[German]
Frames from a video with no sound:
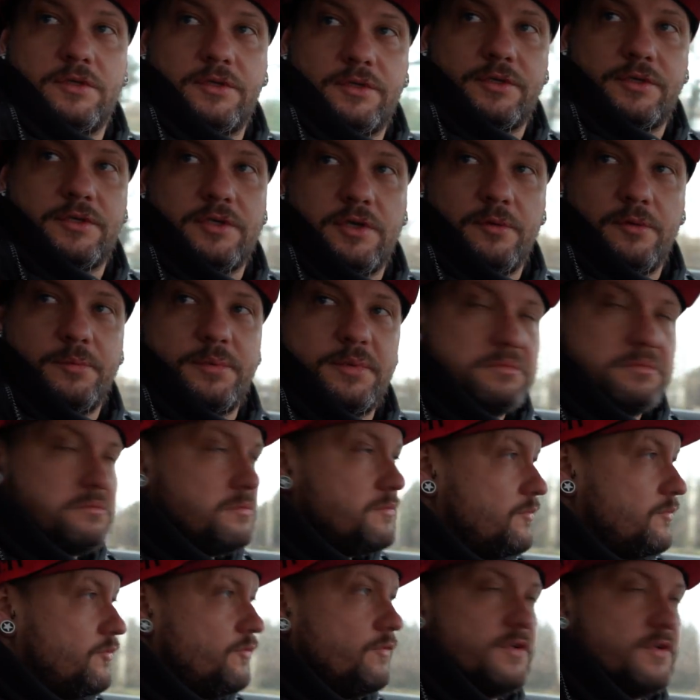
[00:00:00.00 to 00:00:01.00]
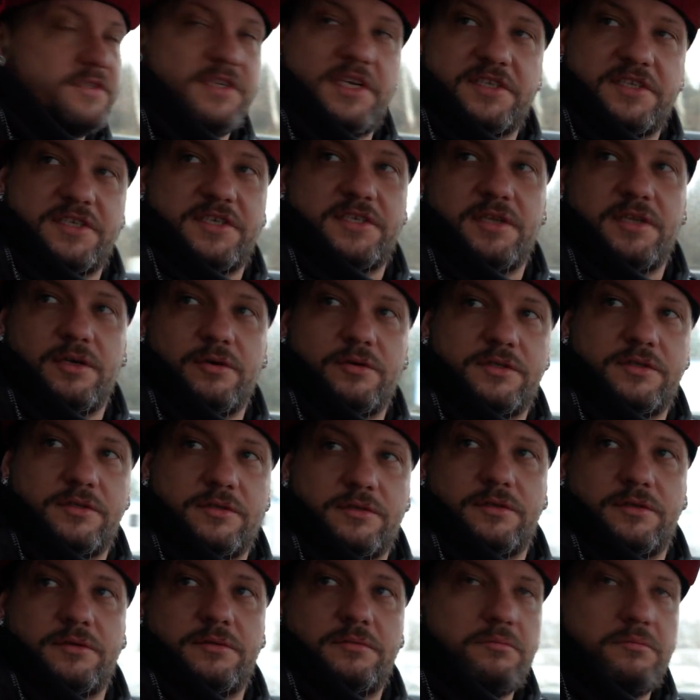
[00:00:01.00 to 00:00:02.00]
Ich glaube über 60.000.
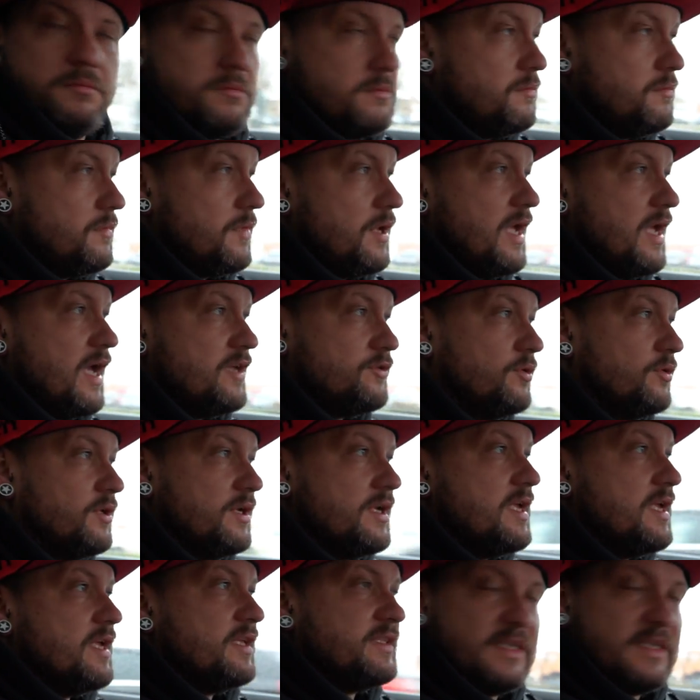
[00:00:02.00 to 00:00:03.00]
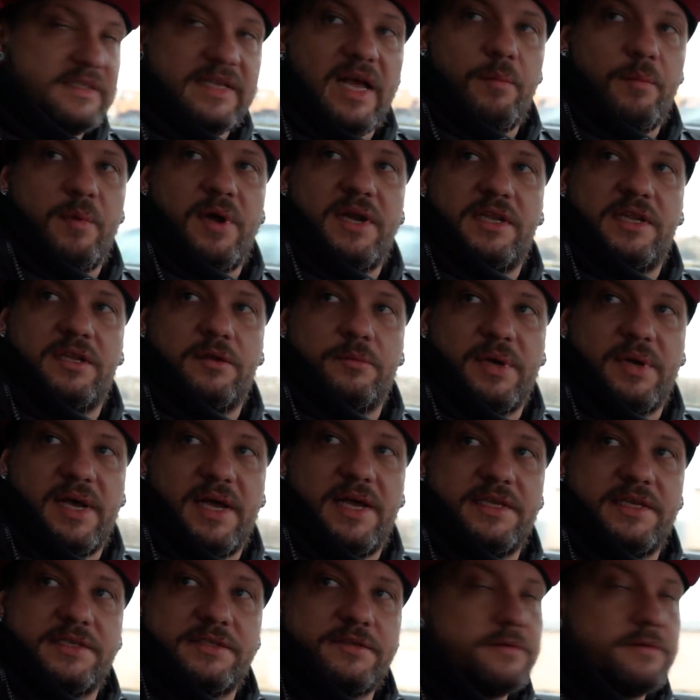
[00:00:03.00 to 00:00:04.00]
Also der damalige
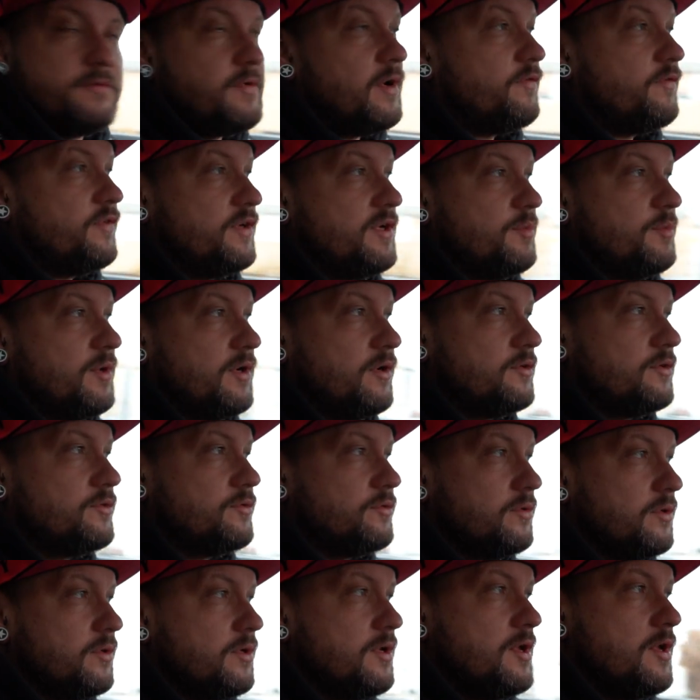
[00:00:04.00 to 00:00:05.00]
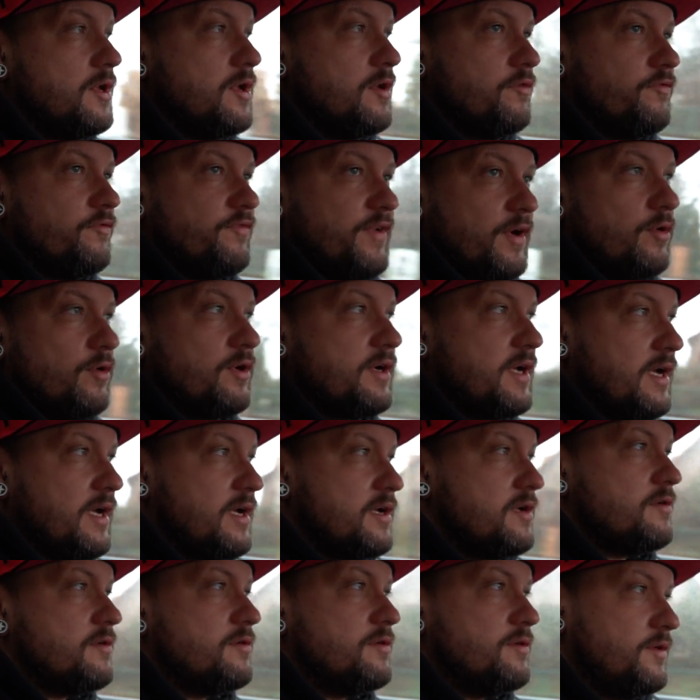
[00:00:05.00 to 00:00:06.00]
Preis ja. war von dem Auto
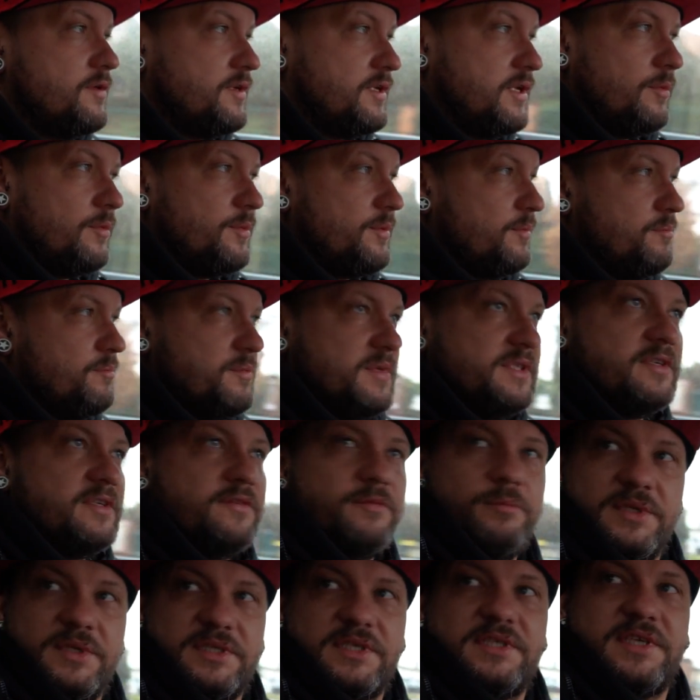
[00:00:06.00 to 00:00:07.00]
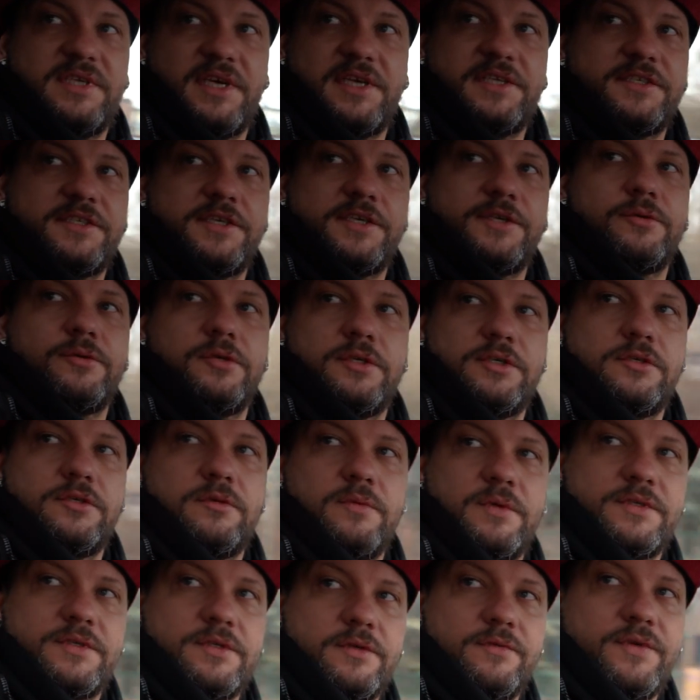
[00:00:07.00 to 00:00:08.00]
VK, ich glaube, Mitte, Mitte 60 oder
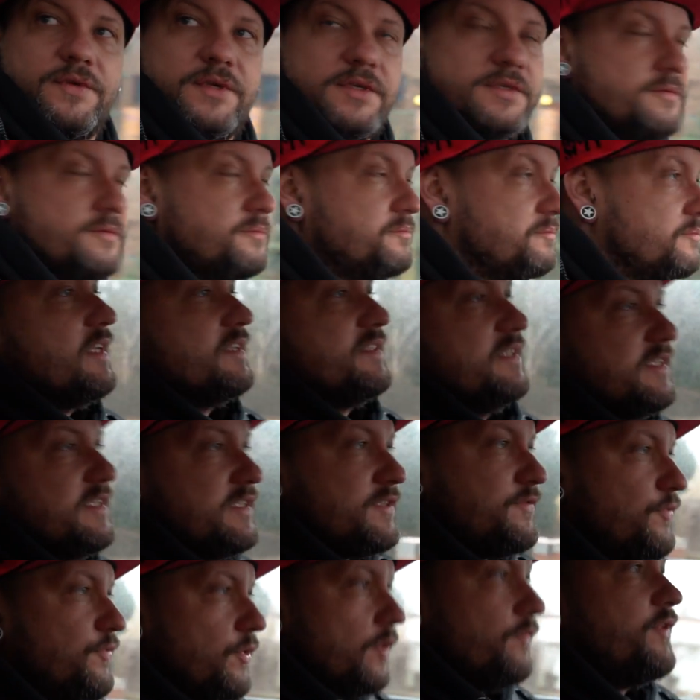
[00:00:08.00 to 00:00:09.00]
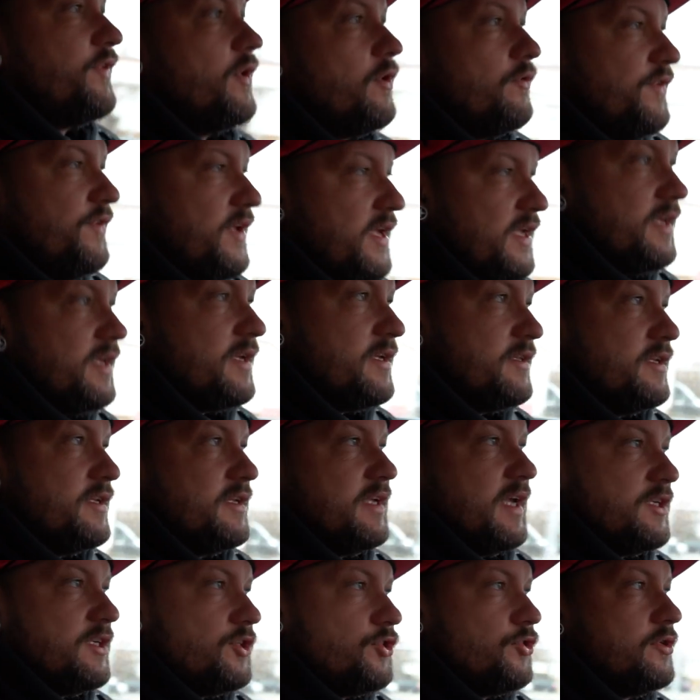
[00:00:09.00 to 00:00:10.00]
sowas mhm. gewesen. Das ist für VW eine
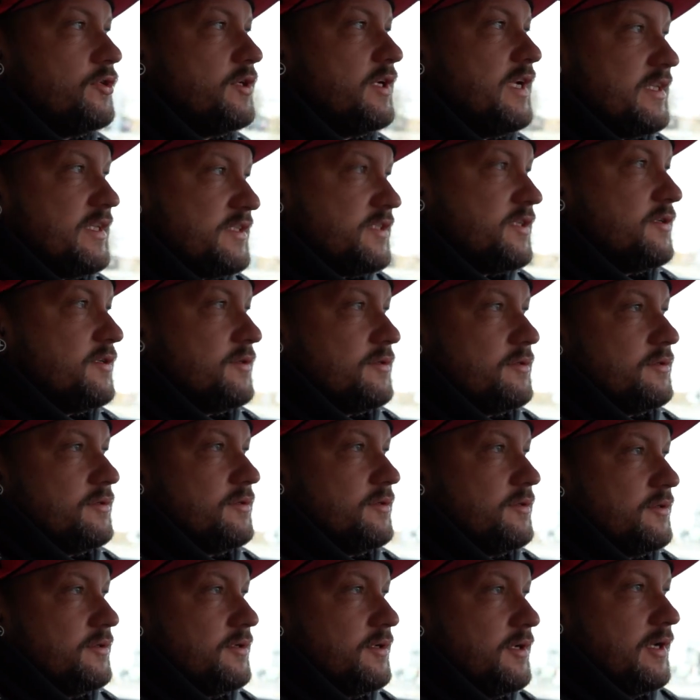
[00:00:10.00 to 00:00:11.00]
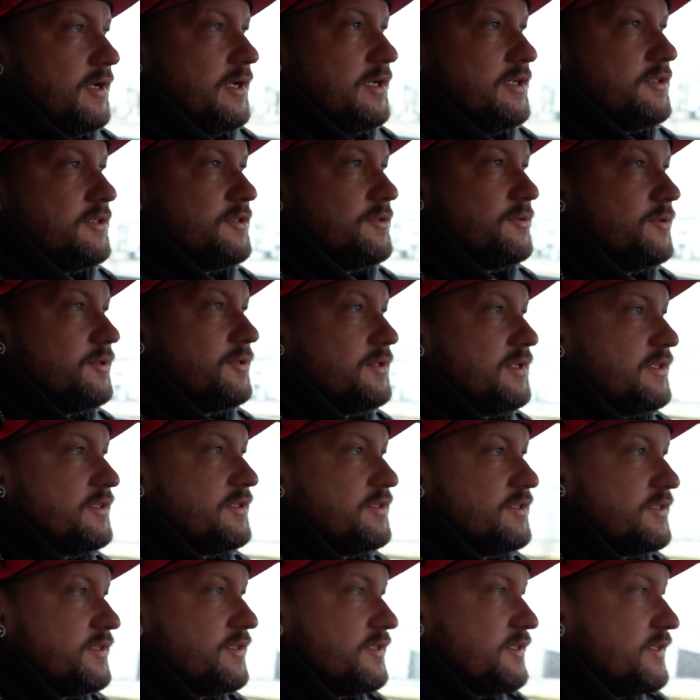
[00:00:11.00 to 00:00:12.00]
ganz schöne Latze. Ja, also
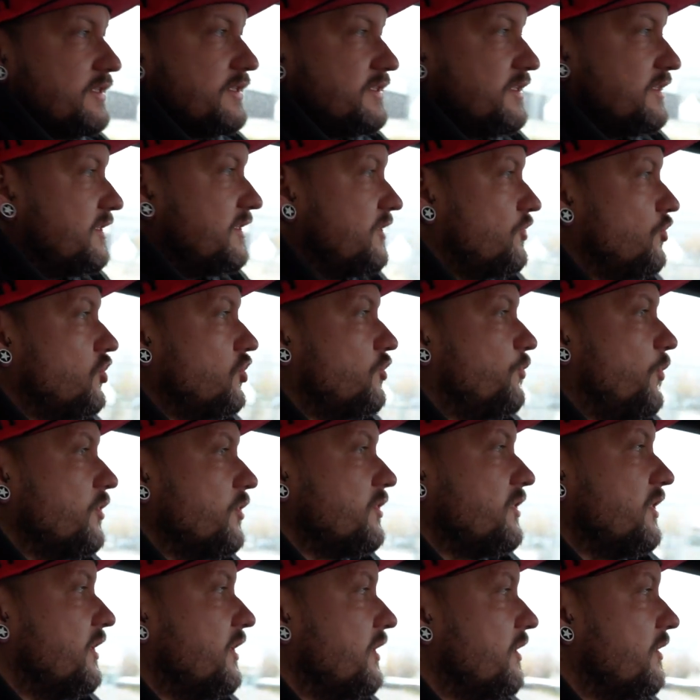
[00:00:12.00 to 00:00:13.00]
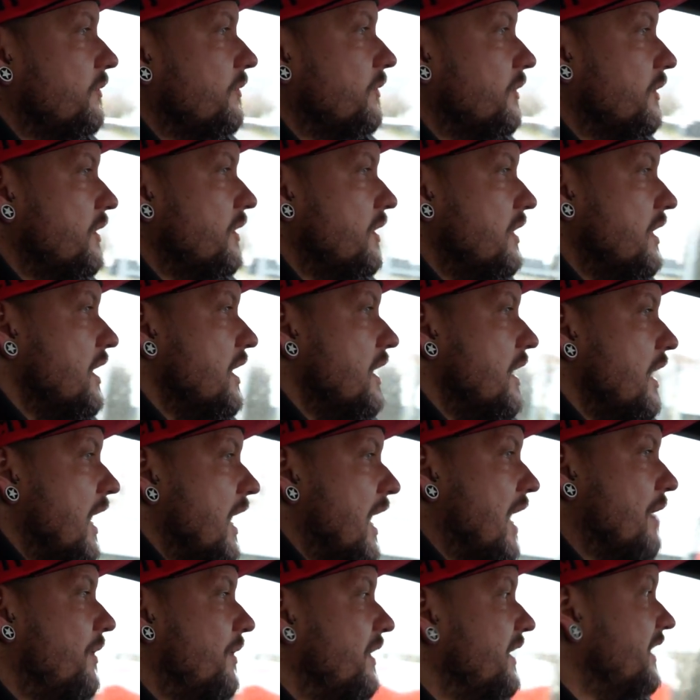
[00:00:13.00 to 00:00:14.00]
das, das, das ist schon sportlich.
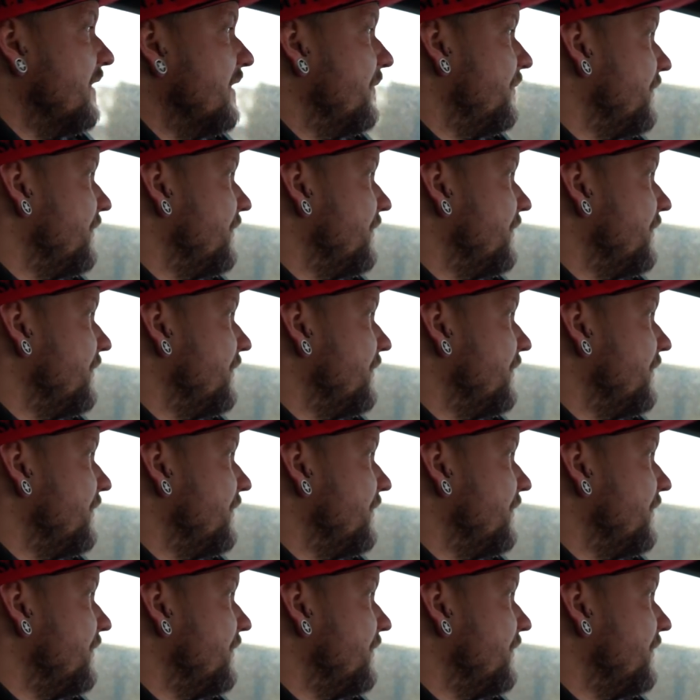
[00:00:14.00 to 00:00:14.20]
Aber